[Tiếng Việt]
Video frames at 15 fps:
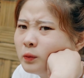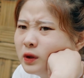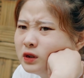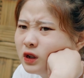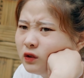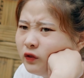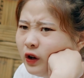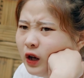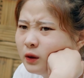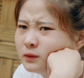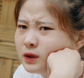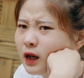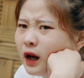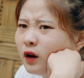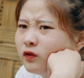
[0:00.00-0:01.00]
Bây giờ phải
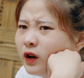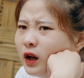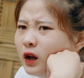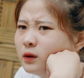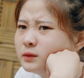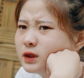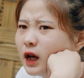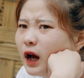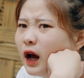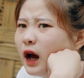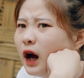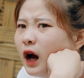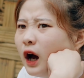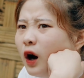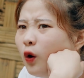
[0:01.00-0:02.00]
làm sao, phải làm
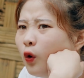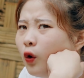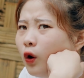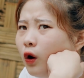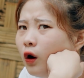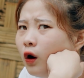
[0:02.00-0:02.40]
sao